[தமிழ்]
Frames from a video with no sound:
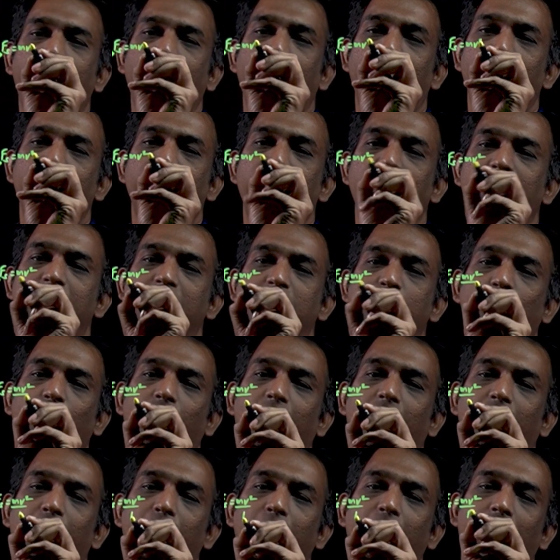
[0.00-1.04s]
எம் வி
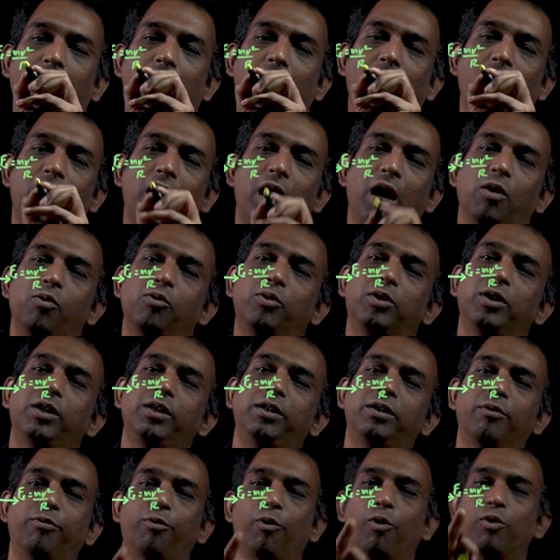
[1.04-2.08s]
ஸ்கொயர் பை ஆர் அளவுக்கு
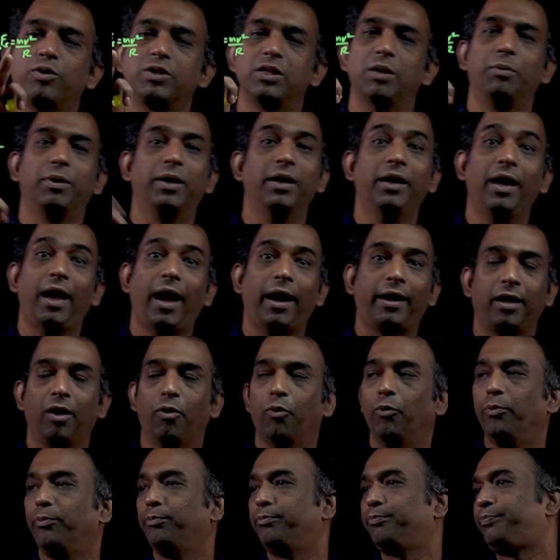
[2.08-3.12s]
இந்த ஃபோர்ஸ் நமக்கு ஆக்ட்
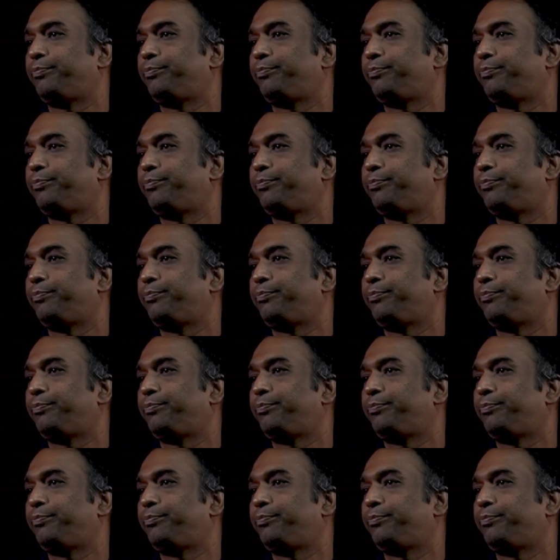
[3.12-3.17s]
ஆகும்